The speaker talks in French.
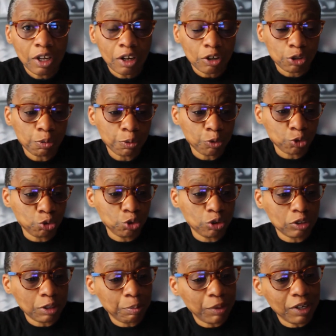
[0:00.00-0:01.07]
en ce moment, tout ce
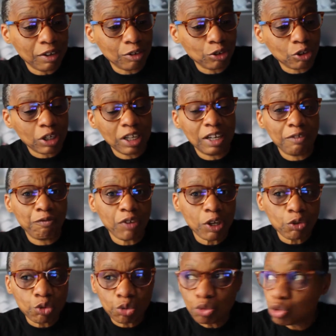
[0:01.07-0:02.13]
qu'on appelle en anglais les
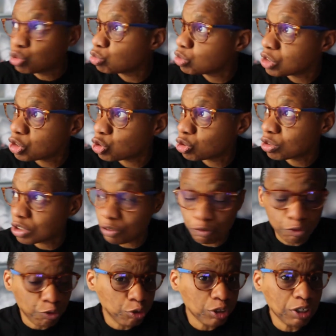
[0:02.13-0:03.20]
fake gurus, tous ces gens qui
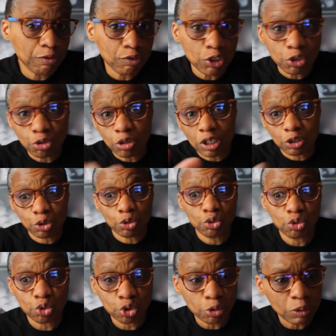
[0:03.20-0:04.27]
vous font des vidéos là sur
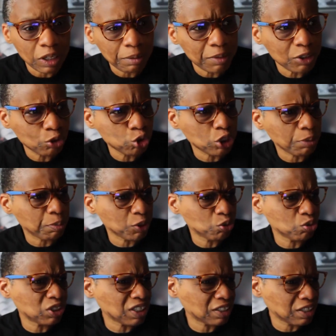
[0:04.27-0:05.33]
YouTube. Là maintenant, j'ai
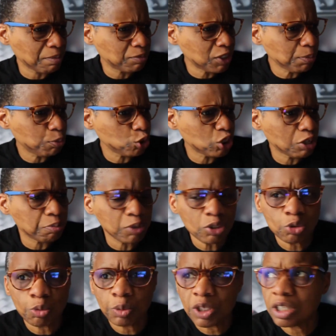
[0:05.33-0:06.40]
l'impression que ça s'est un petit peu
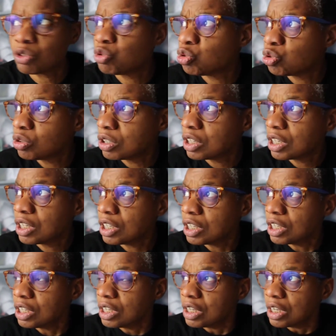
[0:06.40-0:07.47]
calmé depuis quelques jours.
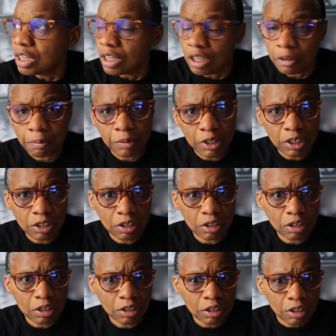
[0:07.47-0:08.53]
Mais,
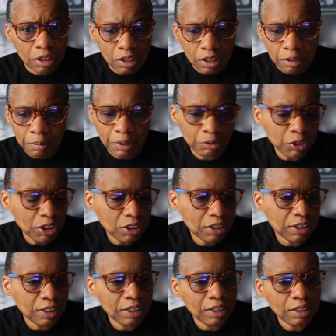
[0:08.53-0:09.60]
euh, mais oui,
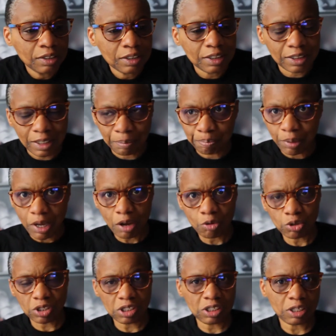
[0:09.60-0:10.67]
c'est pas
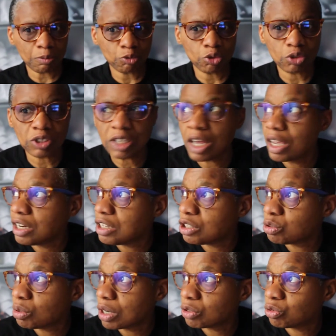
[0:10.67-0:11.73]
aussi simple que ça. Et
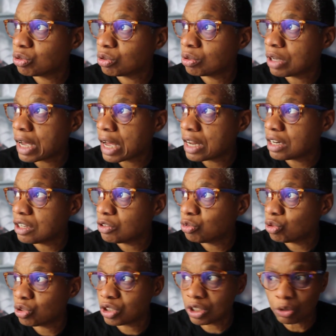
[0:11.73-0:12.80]
l'histoire de aller
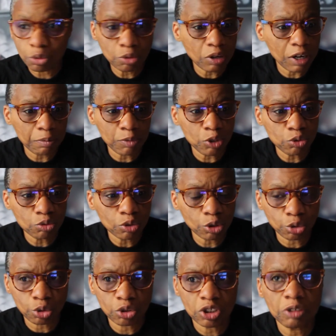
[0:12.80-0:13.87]
de 0 à 1 million,
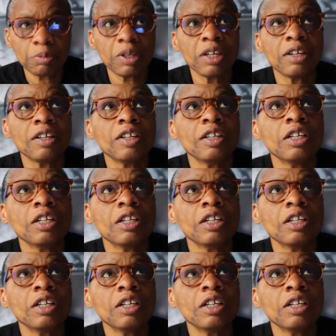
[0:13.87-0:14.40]
entre guillemets,